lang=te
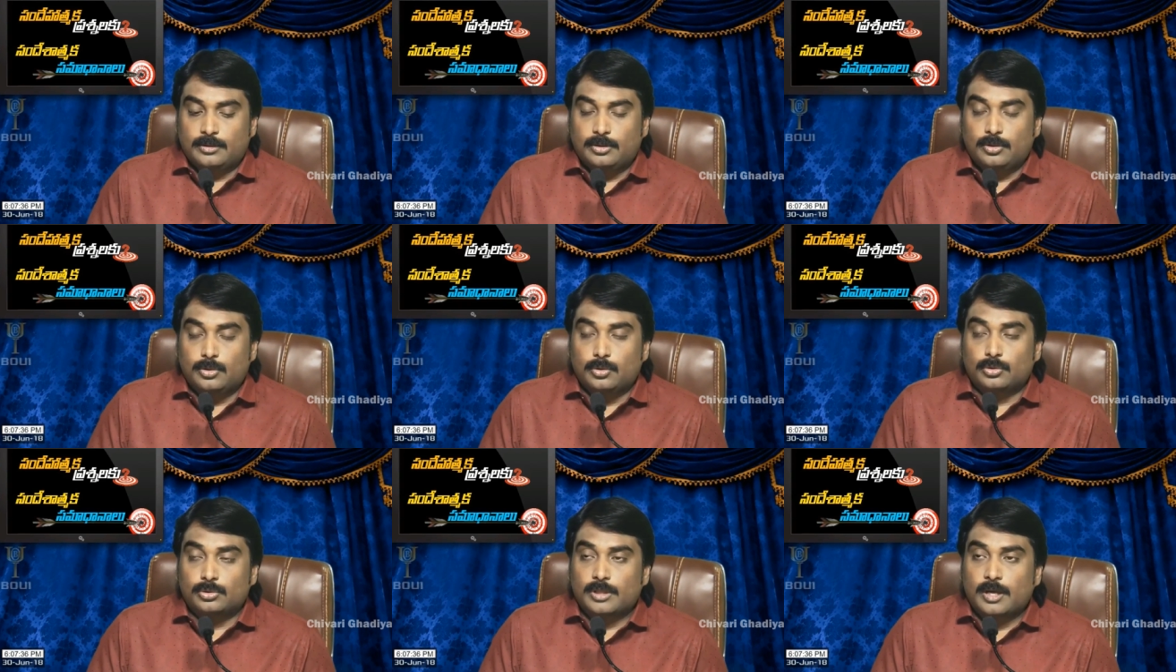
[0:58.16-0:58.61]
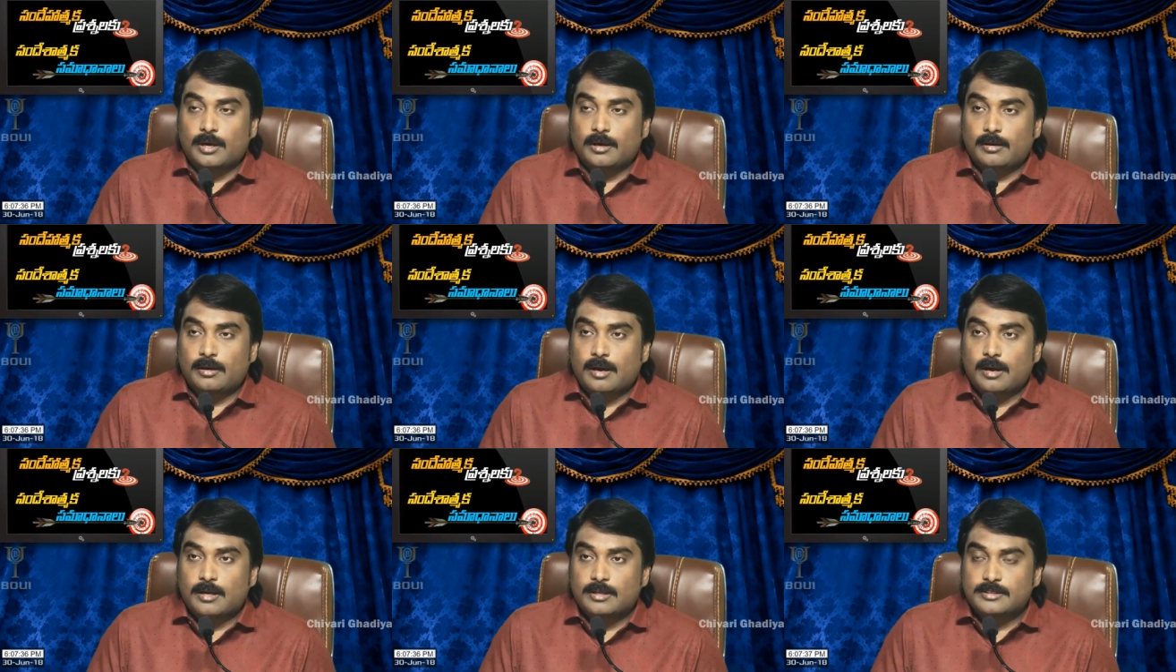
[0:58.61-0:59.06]
యూదా
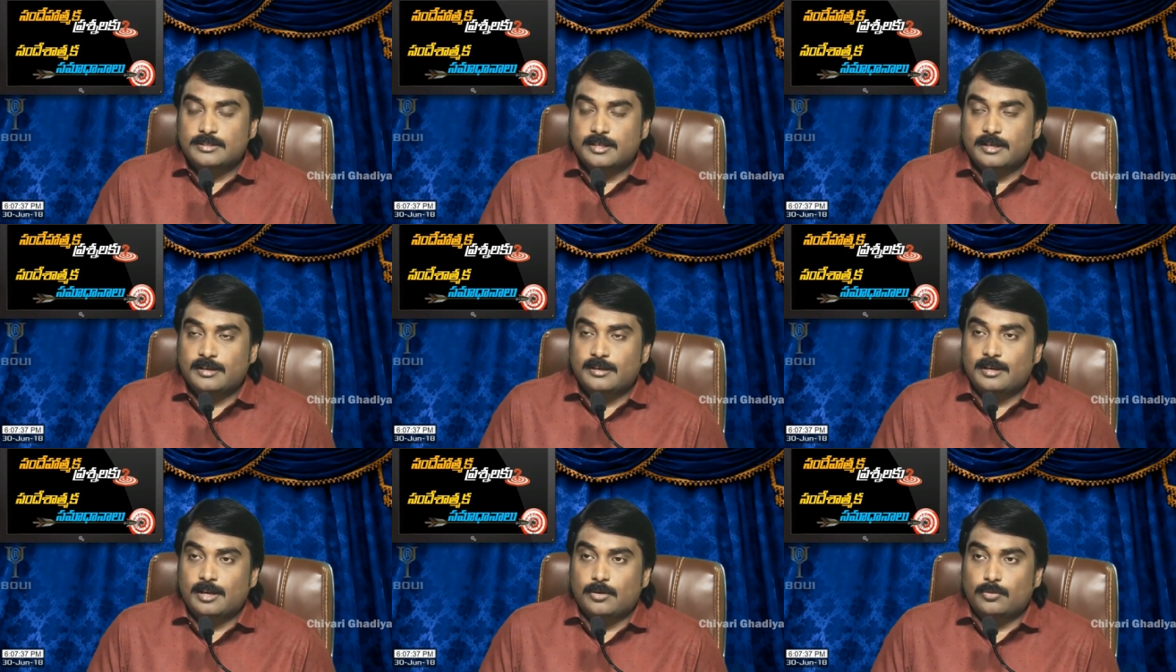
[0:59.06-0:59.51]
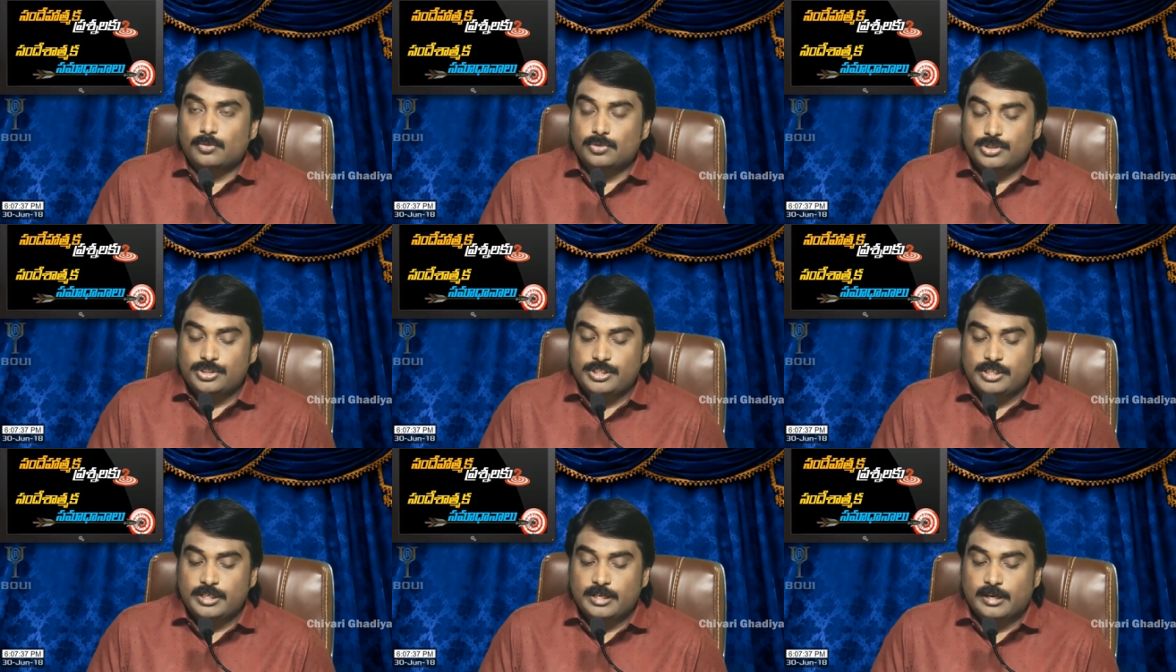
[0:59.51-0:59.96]
రాజైన
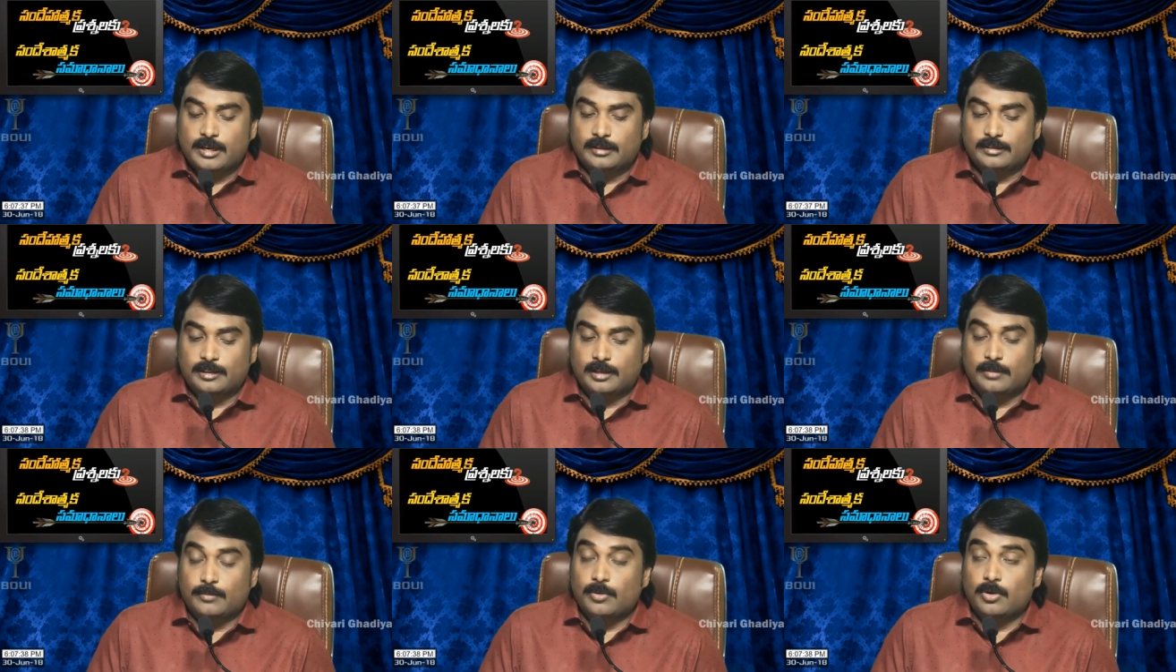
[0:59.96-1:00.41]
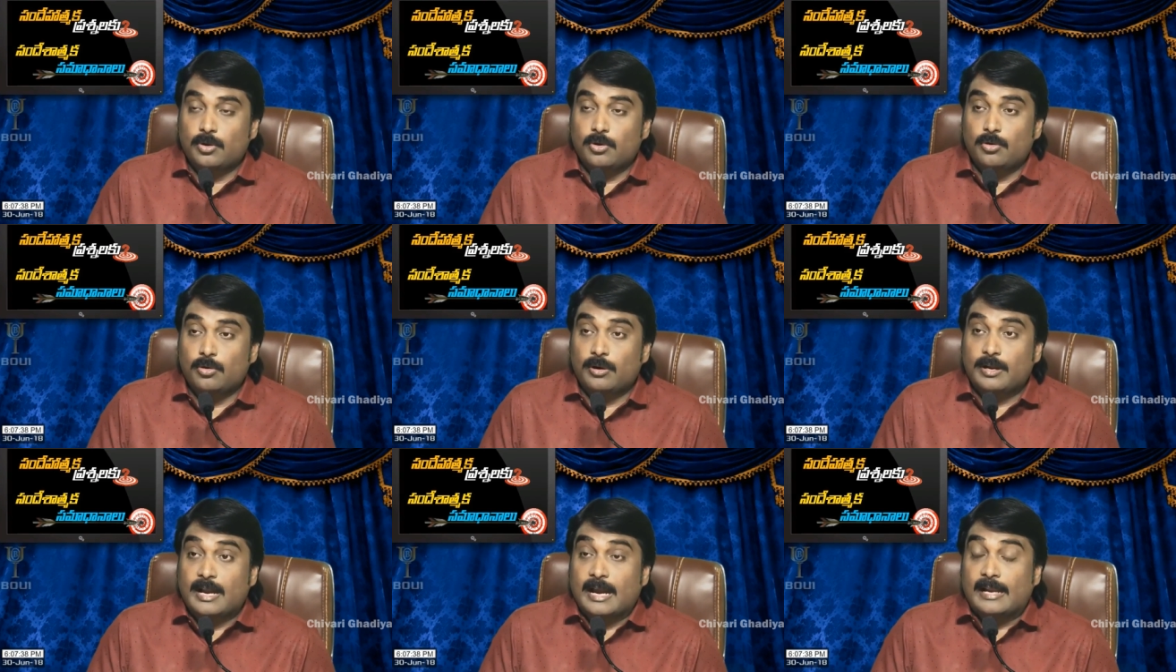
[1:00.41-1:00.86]
ఉజ్జయ దినములలో
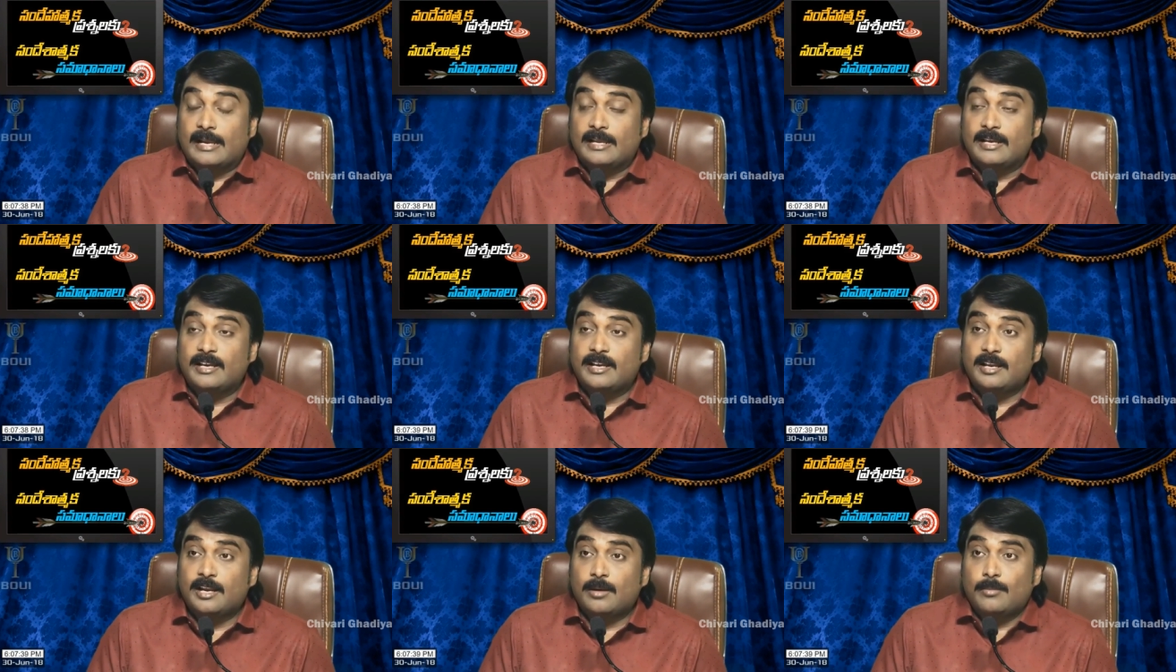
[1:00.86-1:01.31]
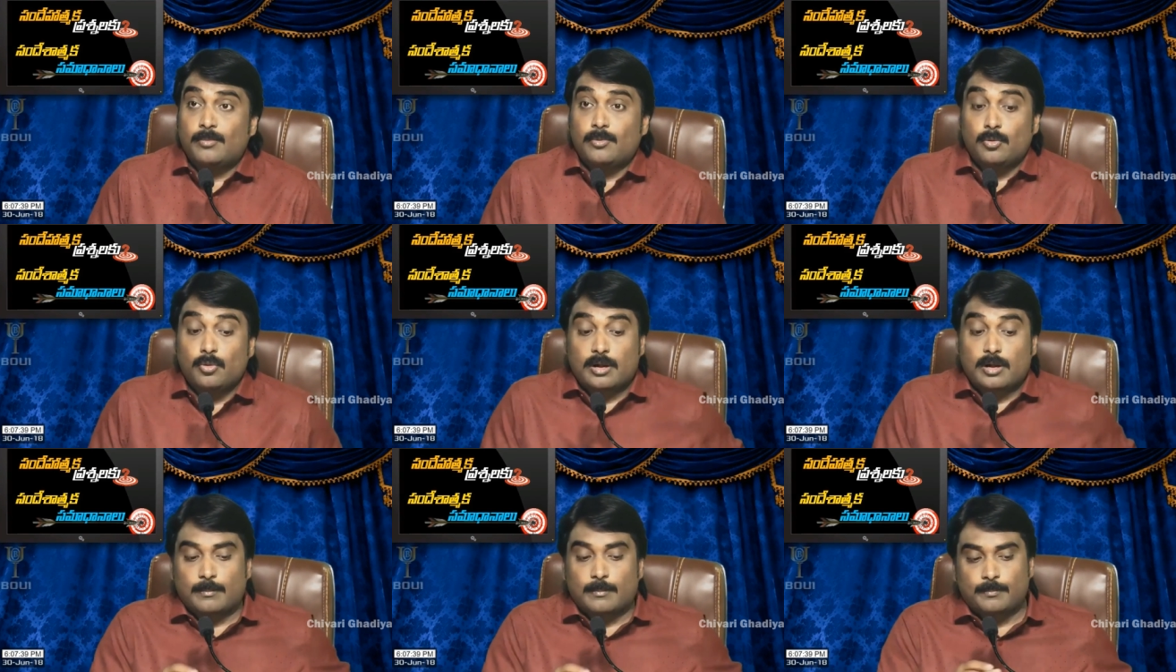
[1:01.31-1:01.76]
కలిగిన
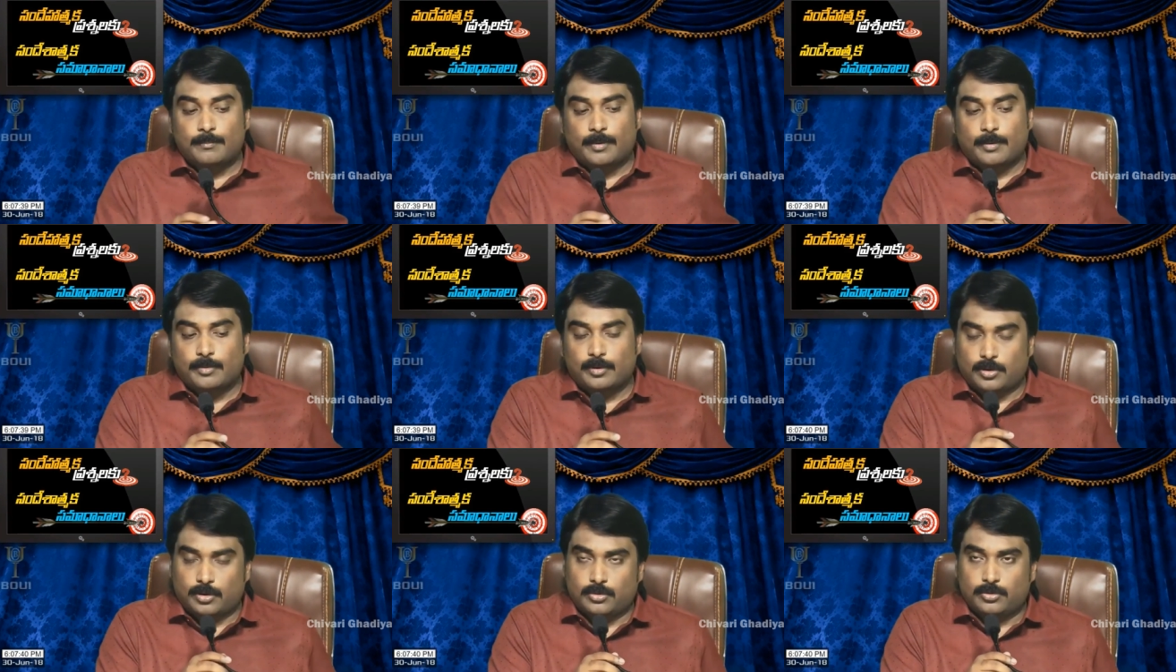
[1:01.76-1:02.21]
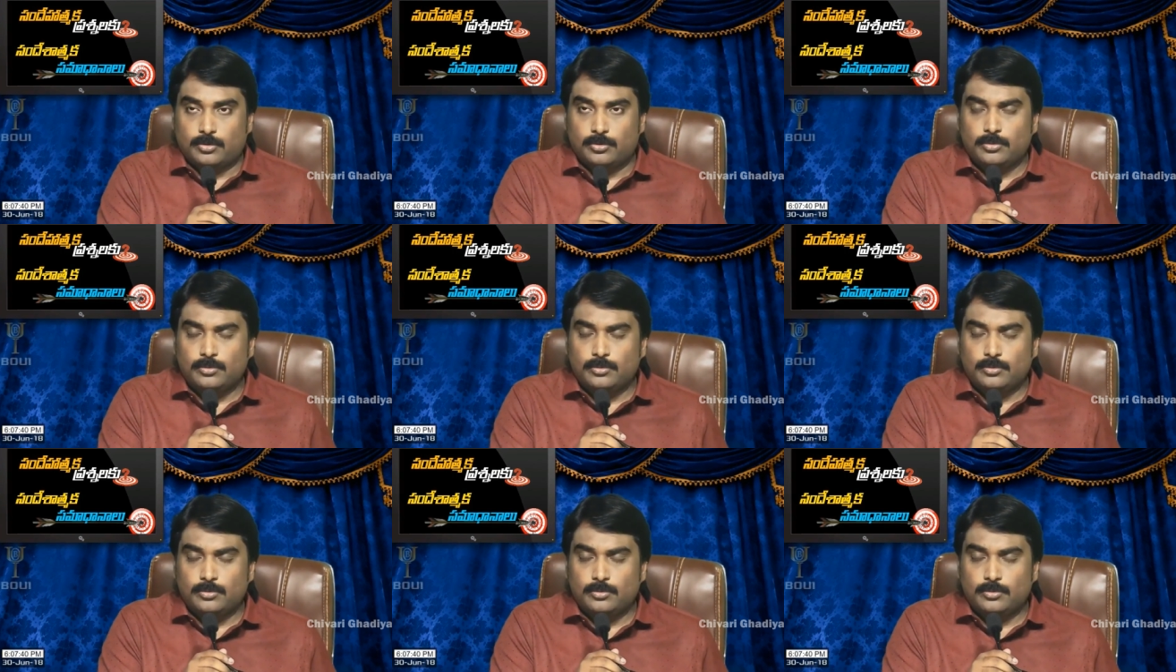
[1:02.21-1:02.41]
భూకంపమునకు